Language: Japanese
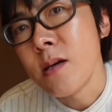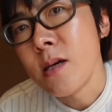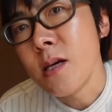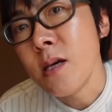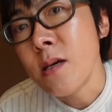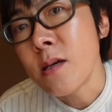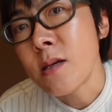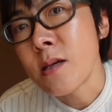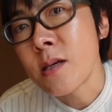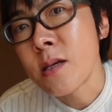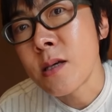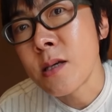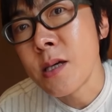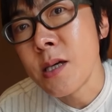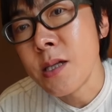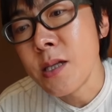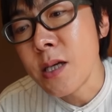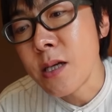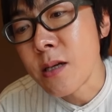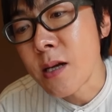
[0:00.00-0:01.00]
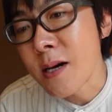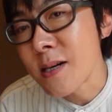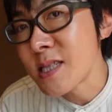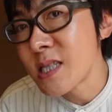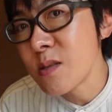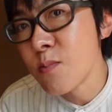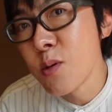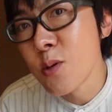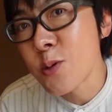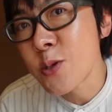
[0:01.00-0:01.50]
一気に
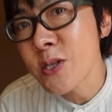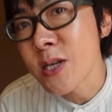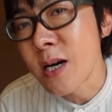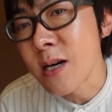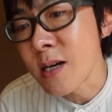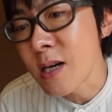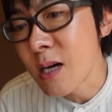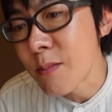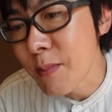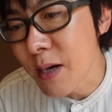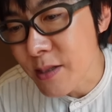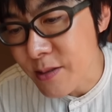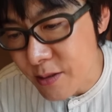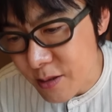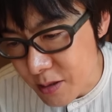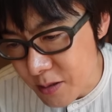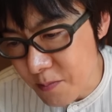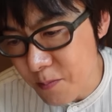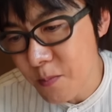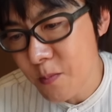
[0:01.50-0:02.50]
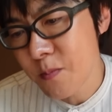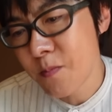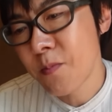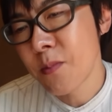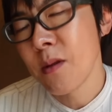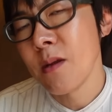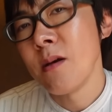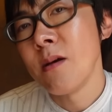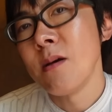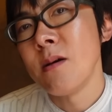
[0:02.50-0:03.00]
ラスボス感が増す。
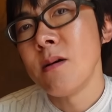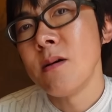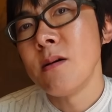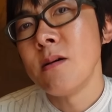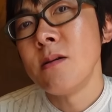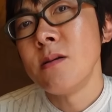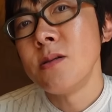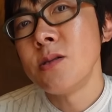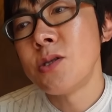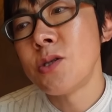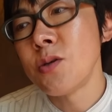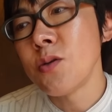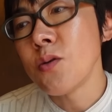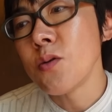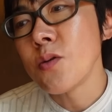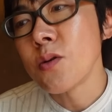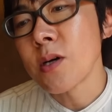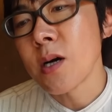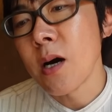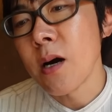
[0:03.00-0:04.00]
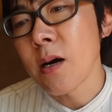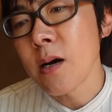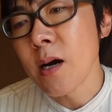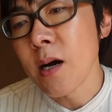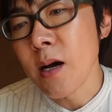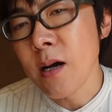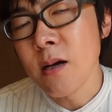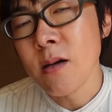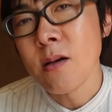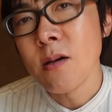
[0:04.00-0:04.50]
ジョーカー
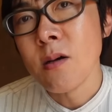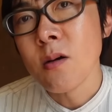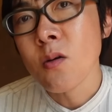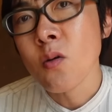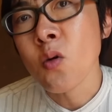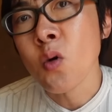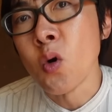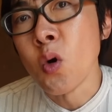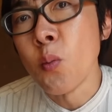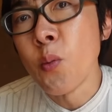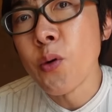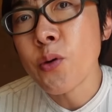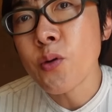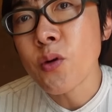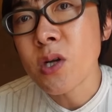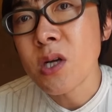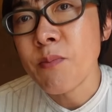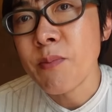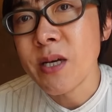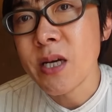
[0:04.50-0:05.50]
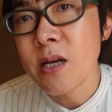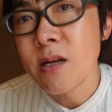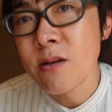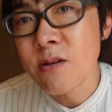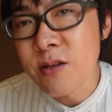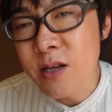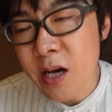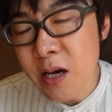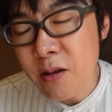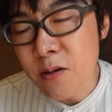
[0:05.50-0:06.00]
が小物に見え
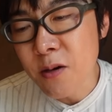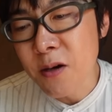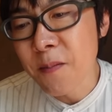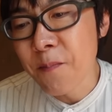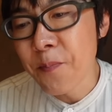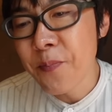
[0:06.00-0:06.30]
るくらいの